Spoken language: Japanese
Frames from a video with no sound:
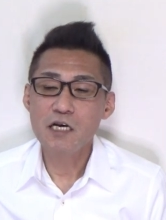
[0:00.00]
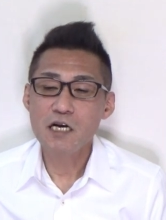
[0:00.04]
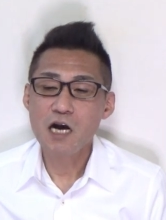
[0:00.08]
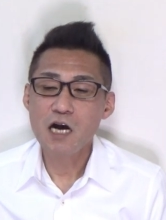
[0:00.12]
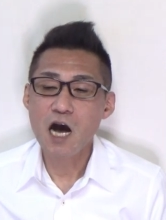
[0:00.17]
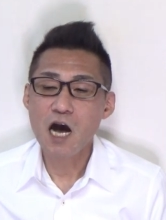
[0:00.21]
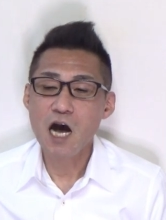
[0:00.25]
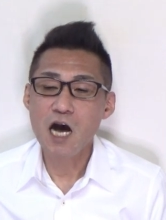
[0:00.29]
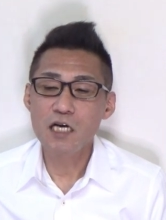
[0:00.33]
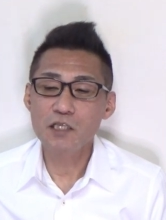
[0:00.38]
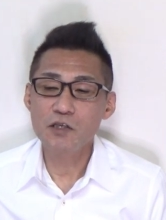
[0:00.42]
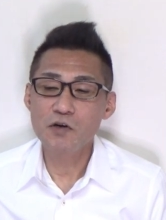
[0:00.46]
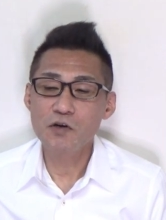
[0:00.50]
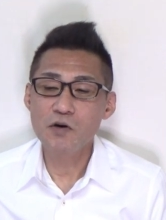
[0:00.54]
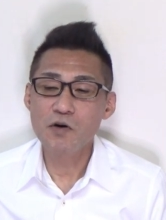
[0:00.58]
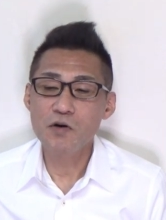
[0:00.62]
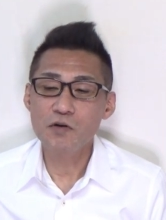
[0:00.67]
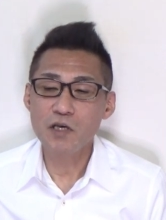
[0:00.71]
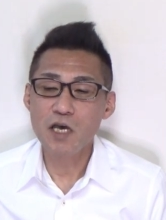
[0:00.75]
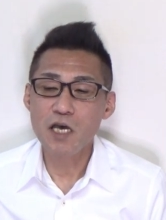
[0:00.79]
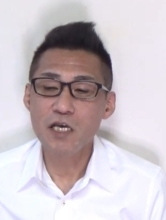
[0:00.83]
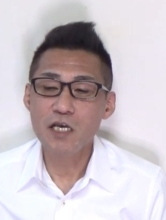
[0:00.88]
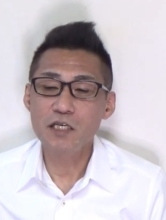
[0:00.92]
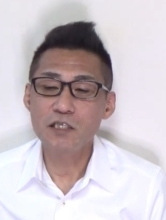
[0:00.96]
カード保
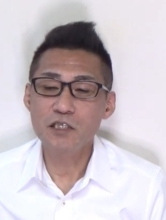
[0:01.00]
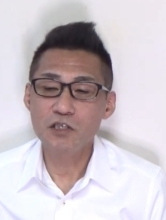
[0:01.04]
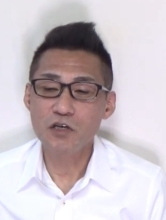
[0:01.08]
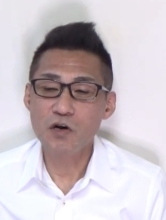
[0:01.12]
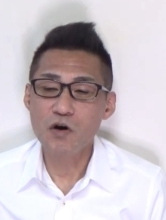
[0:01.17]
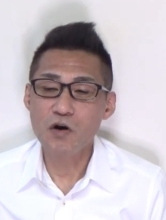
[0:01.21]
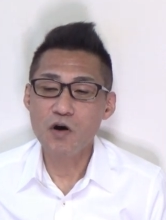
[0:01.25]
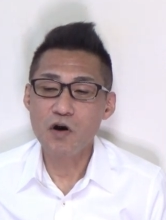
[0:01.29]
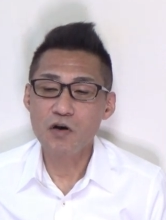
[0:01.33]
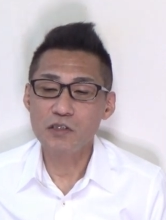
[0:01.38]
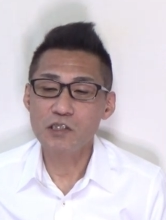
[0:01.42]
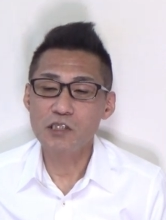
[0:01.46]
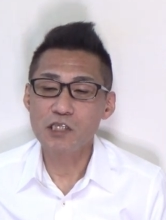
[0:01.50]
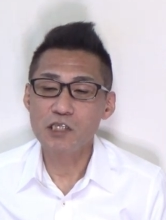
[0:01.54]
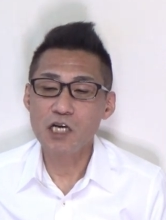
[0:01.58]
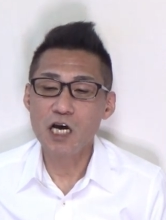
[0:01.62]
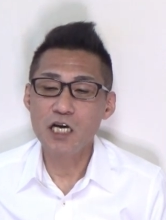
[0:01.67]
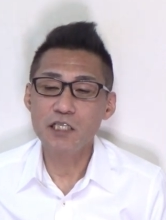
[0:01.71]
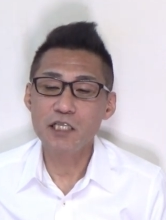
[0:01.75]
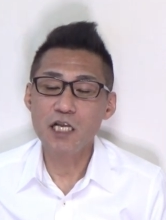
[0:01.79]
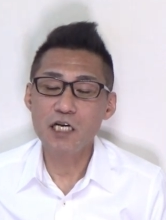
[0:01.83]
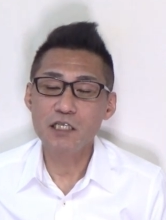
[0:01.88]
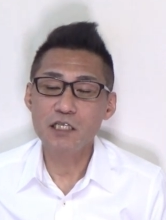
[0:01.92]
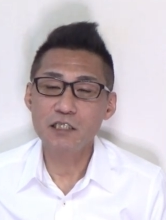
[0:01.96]
険証
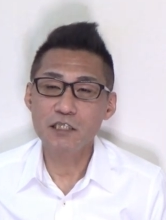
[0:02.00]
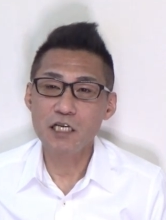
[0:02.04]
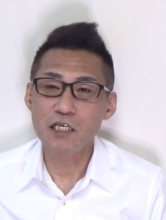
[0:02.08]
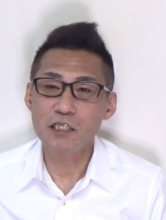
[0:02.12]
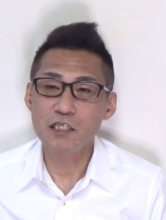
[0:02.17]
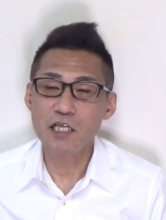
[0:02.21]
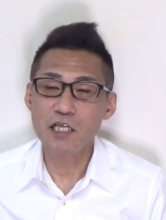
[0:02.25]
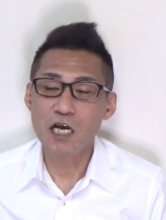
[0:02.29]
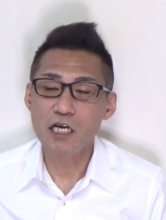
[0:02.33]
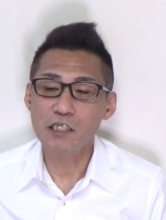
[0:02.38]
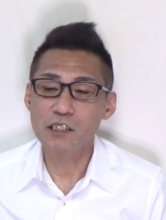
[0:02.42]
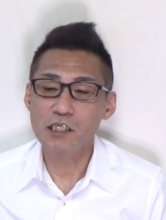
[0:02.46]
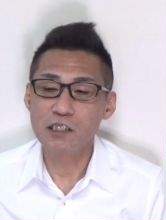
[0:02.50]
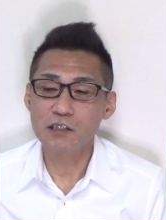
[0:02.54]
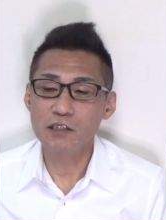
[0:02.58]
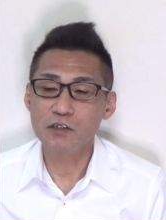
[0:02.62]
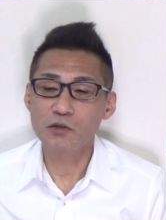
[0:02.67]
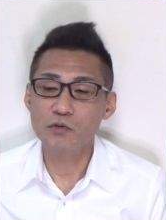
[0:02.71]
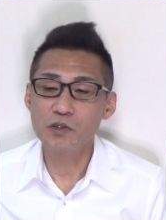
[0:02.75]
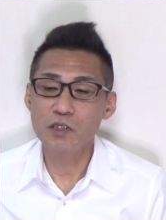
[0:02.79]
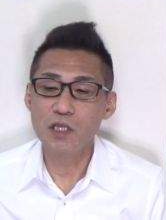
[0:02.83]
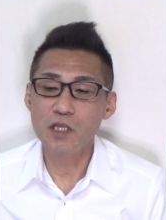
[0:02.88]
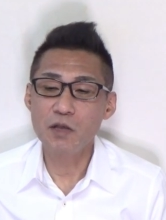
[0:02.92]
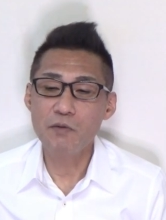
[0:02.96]
使いたくない対策
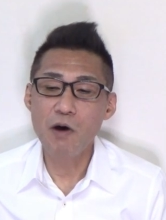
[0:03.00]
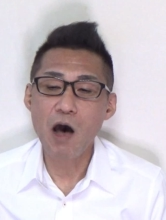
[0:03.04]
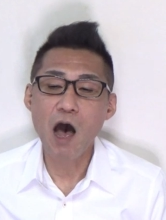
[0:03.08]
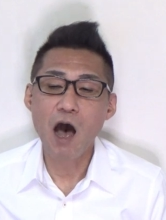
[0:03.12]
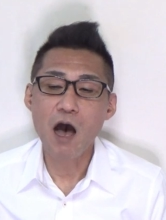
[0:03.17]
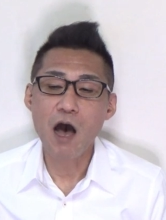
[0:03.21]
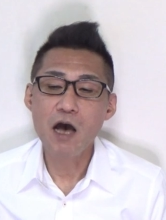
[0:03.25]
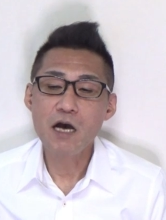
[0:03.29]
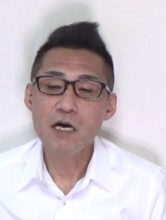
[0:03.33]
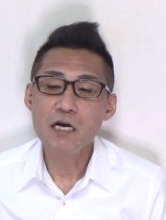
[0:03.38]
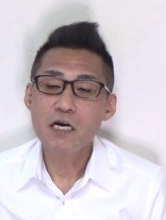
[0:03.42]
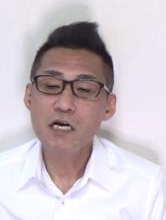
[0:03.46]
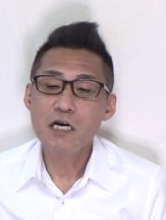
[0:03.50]
としては、